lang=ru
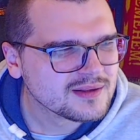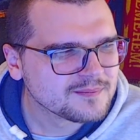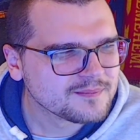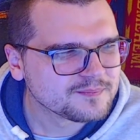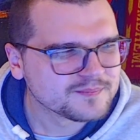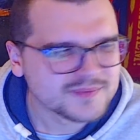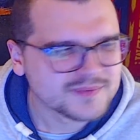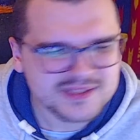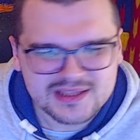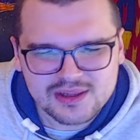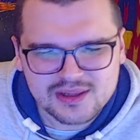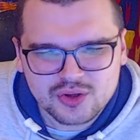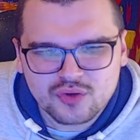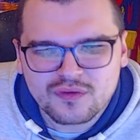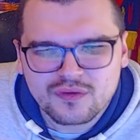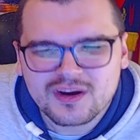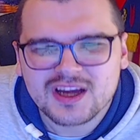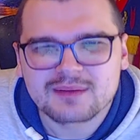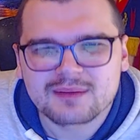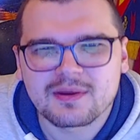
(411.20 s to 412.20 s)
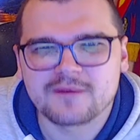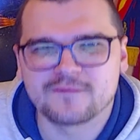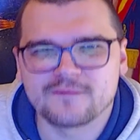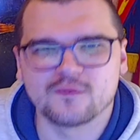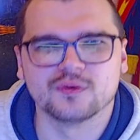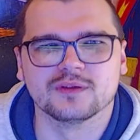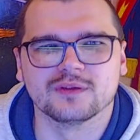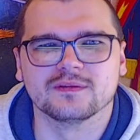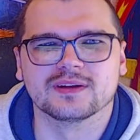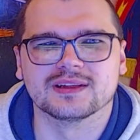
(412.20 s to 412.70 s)
золотого
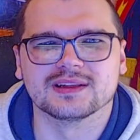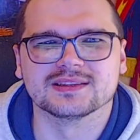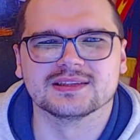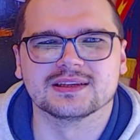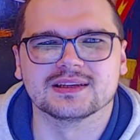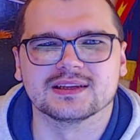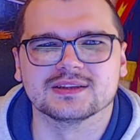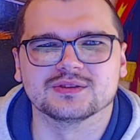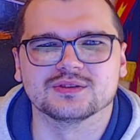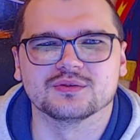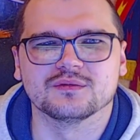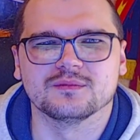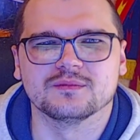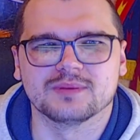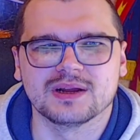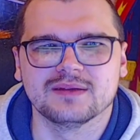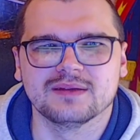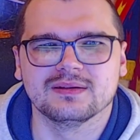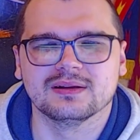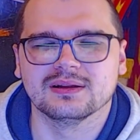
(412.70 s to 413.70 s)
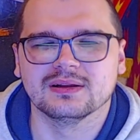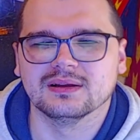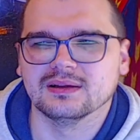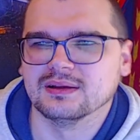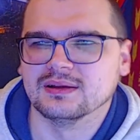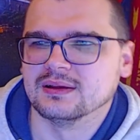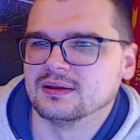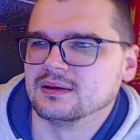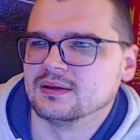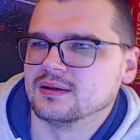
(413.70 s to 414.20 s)
граммофона в конце концов, правильно?
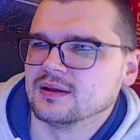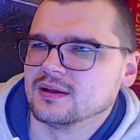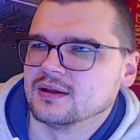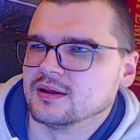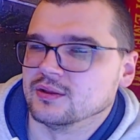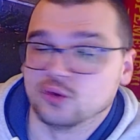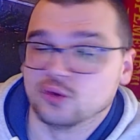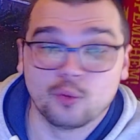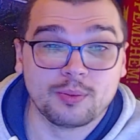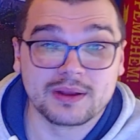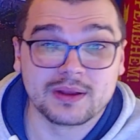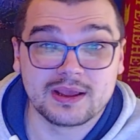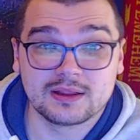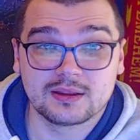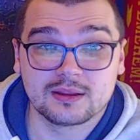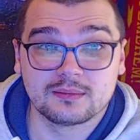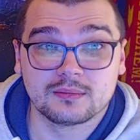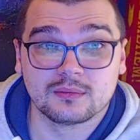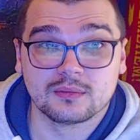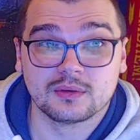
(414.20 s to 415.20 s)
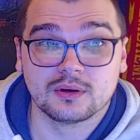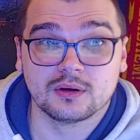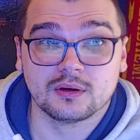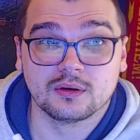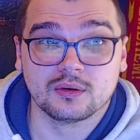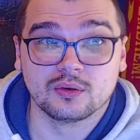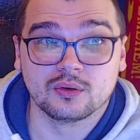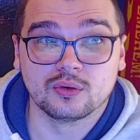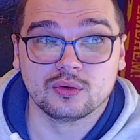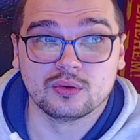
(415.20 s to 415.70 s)
Но при этом
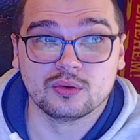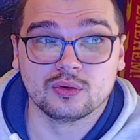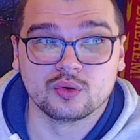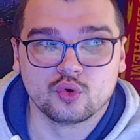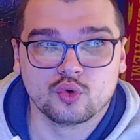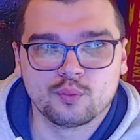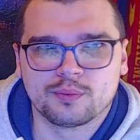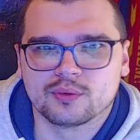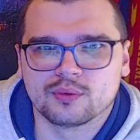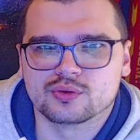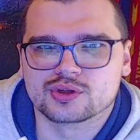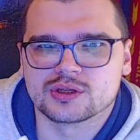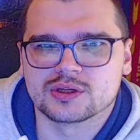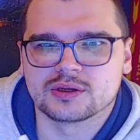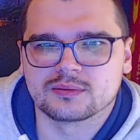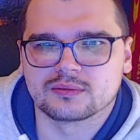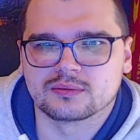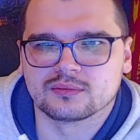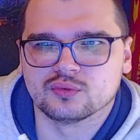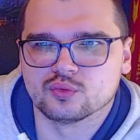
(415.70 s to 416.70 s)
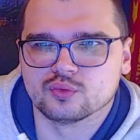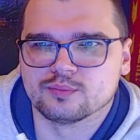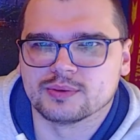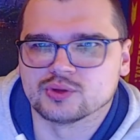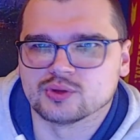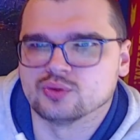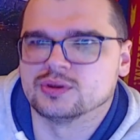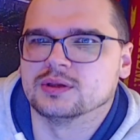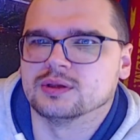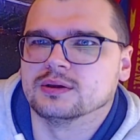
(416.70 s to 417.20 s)
э, группа уже, ну, по
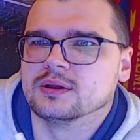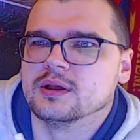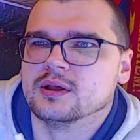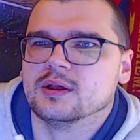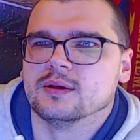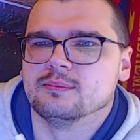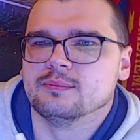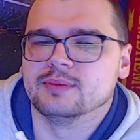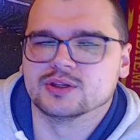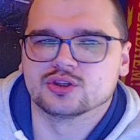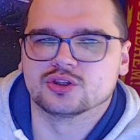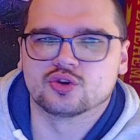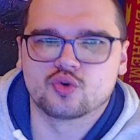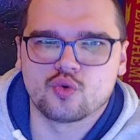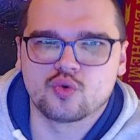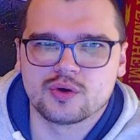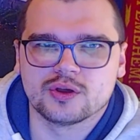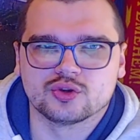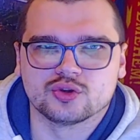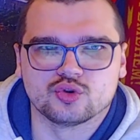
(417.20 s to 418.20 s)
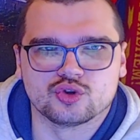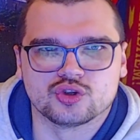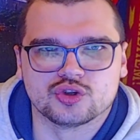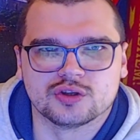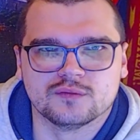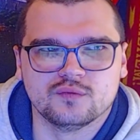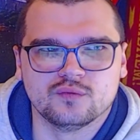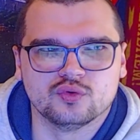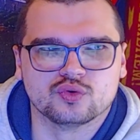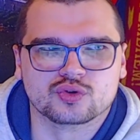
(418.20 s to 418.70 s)
сути, без Хоя
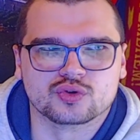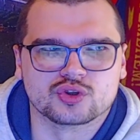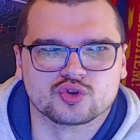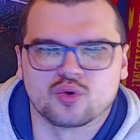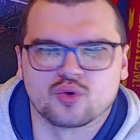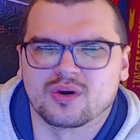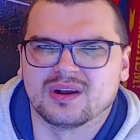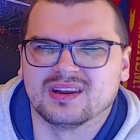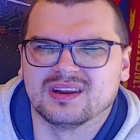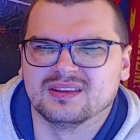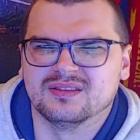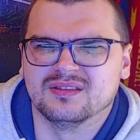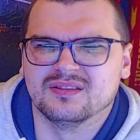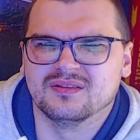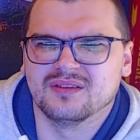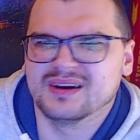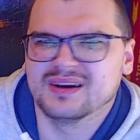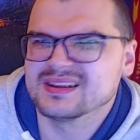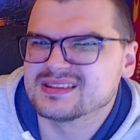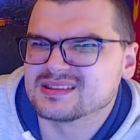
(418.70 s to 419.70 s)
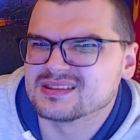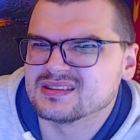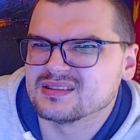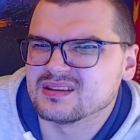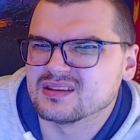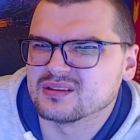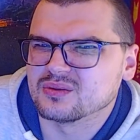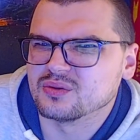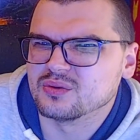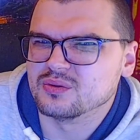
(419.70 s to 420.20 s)
существует уже сколько лет, 20,
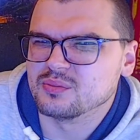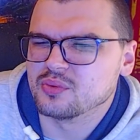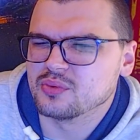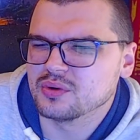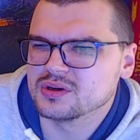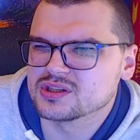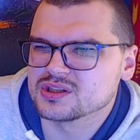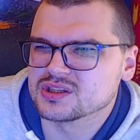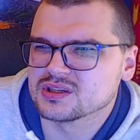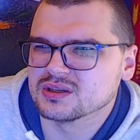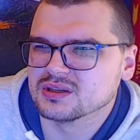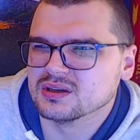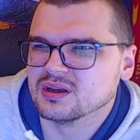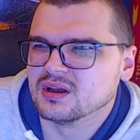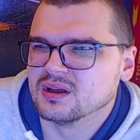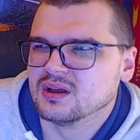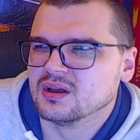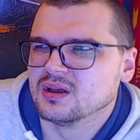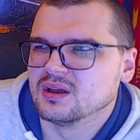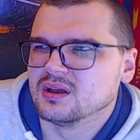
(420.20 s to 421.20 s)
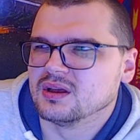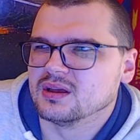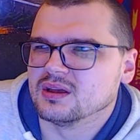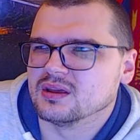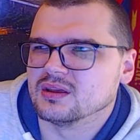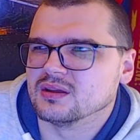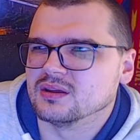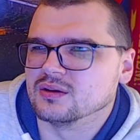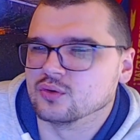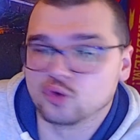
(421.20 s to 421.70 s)
а то и больше.
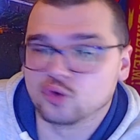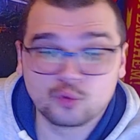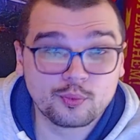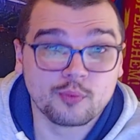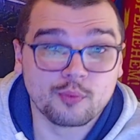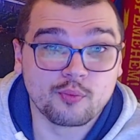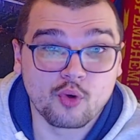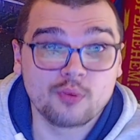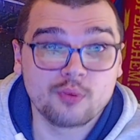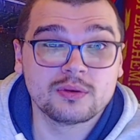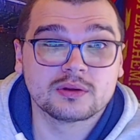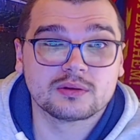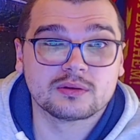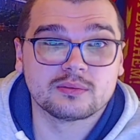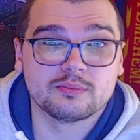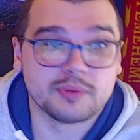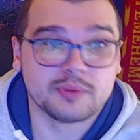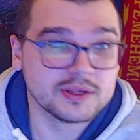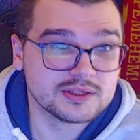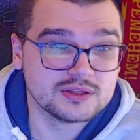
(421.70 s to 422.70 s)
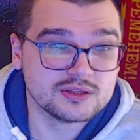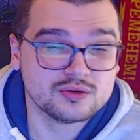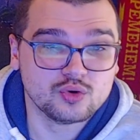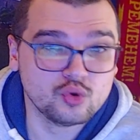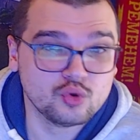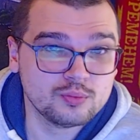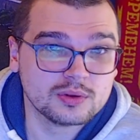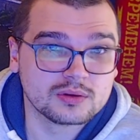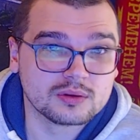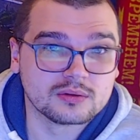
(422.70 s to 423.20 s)
Группу помнят, песни
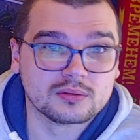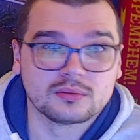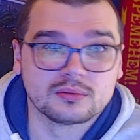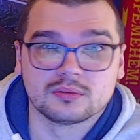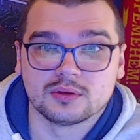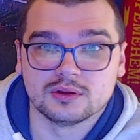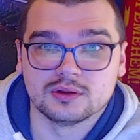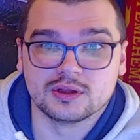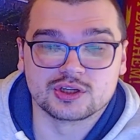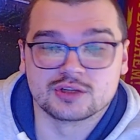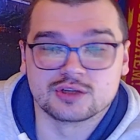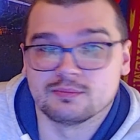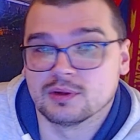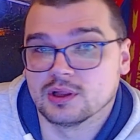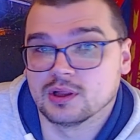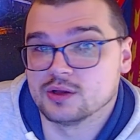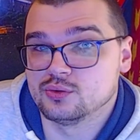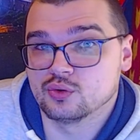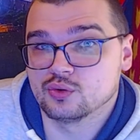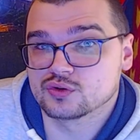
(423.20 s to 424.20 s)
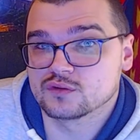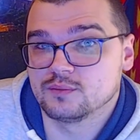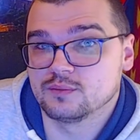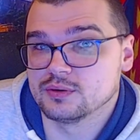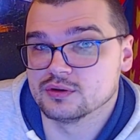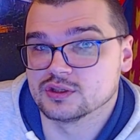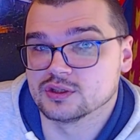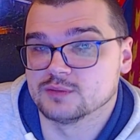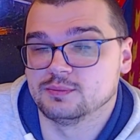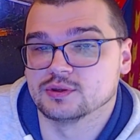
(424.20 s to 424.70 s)
любят, и даже молодежь, в
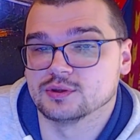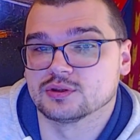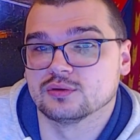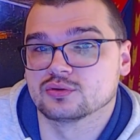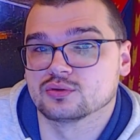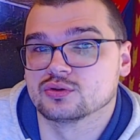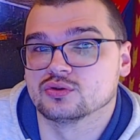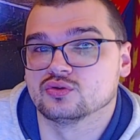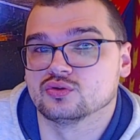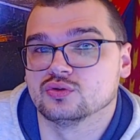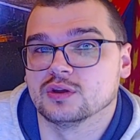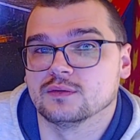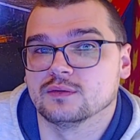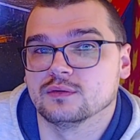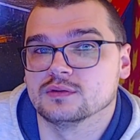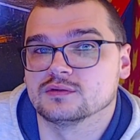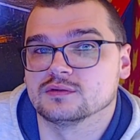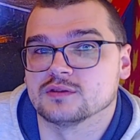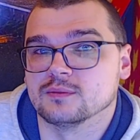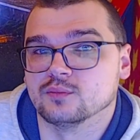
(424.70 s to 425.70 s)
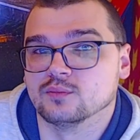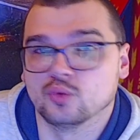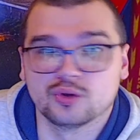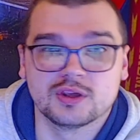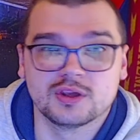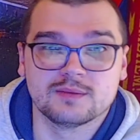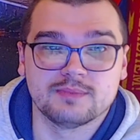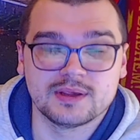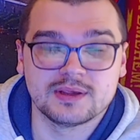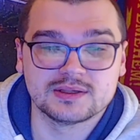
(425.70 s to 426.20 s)
принципе, слушает с удовольствием
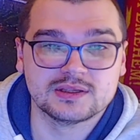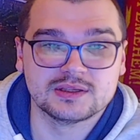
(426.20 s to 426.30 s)
многие песни